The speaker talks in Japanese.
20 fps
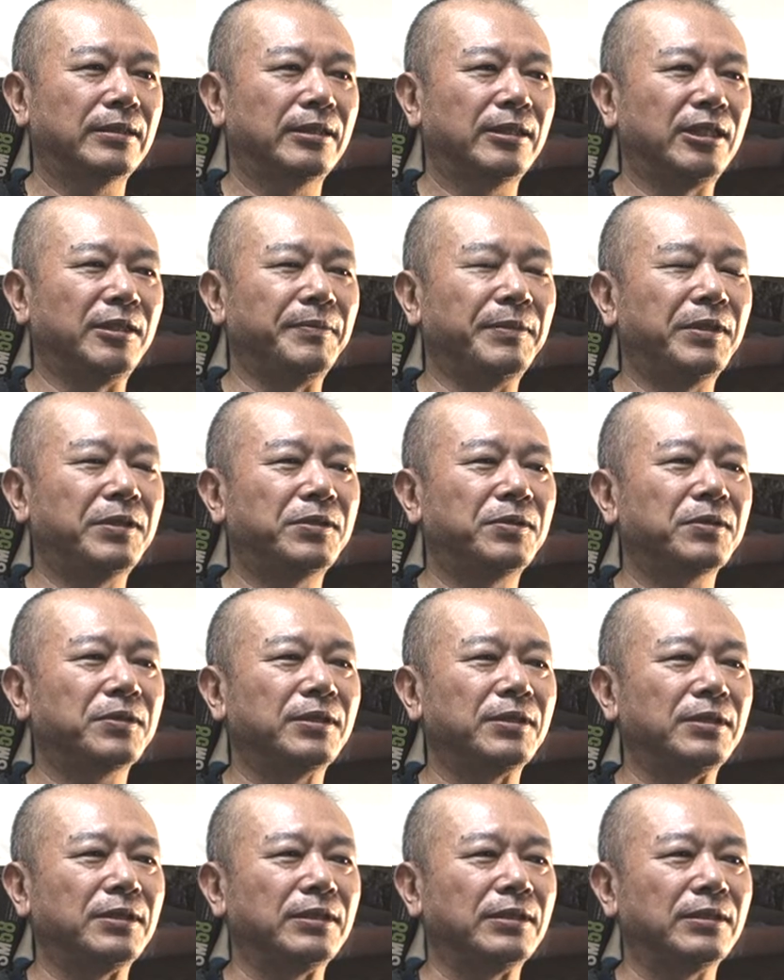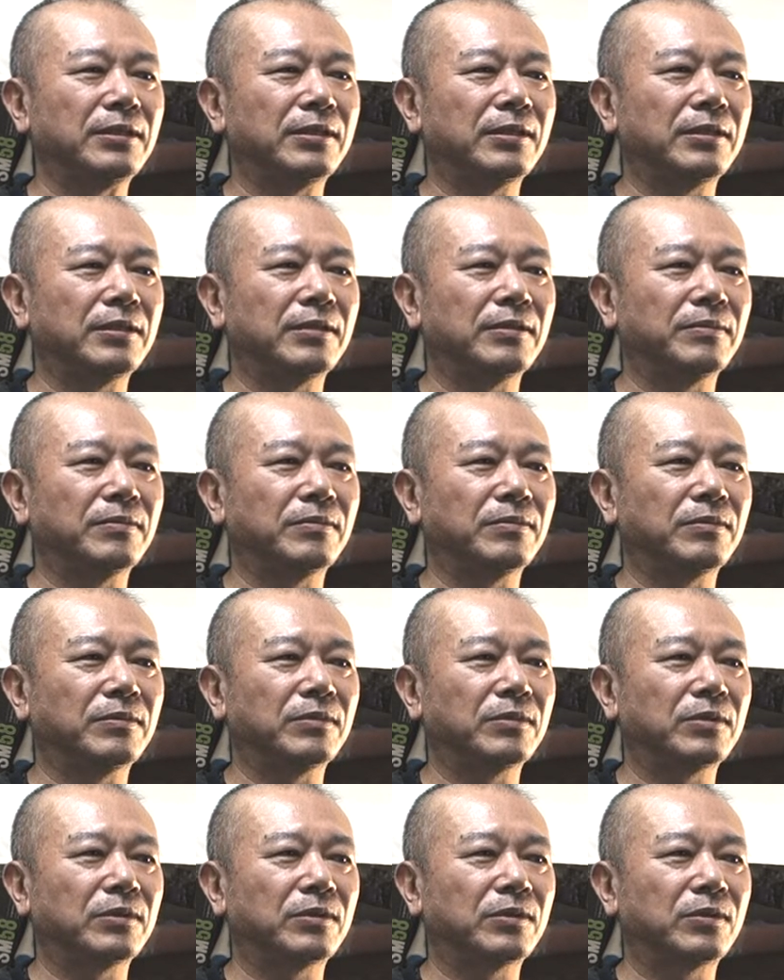決めるときに
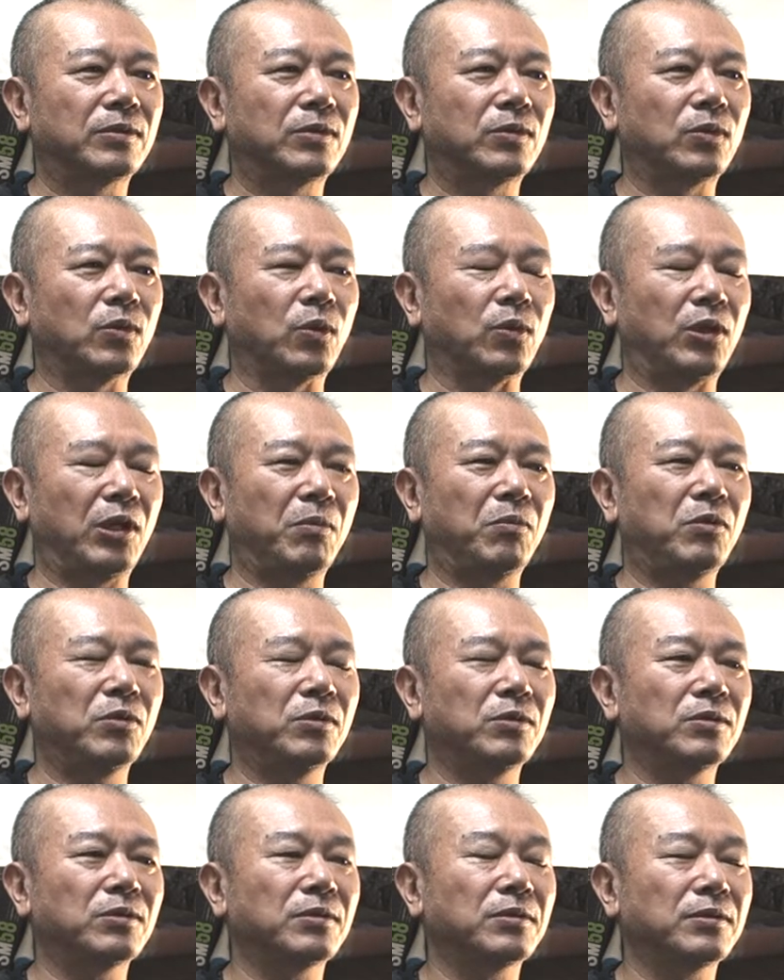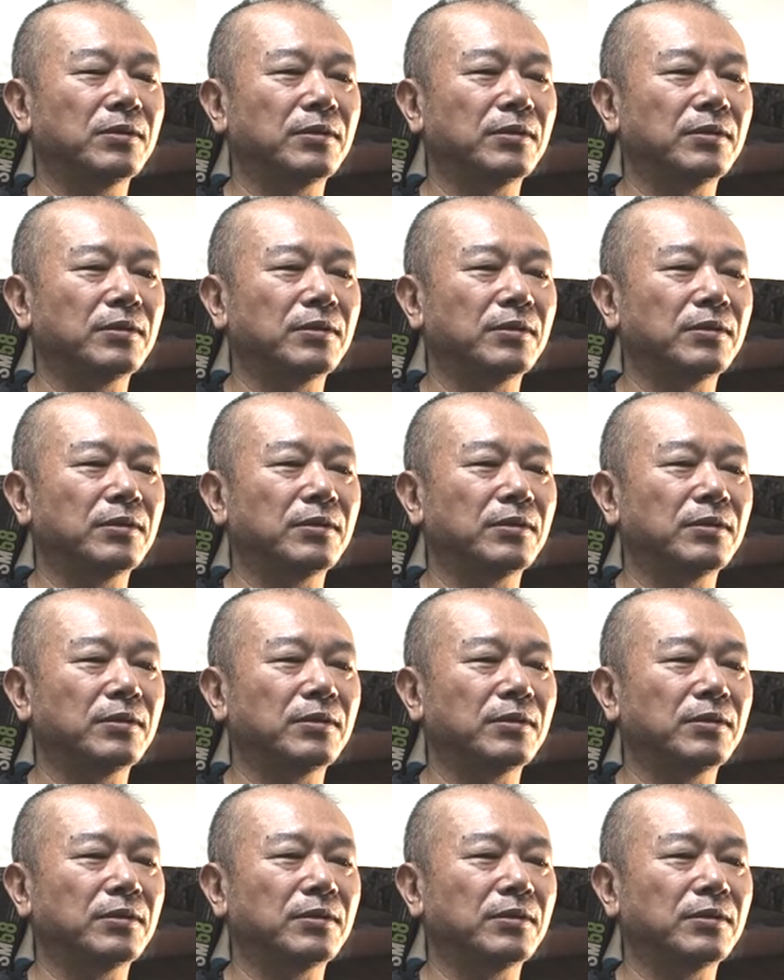とても、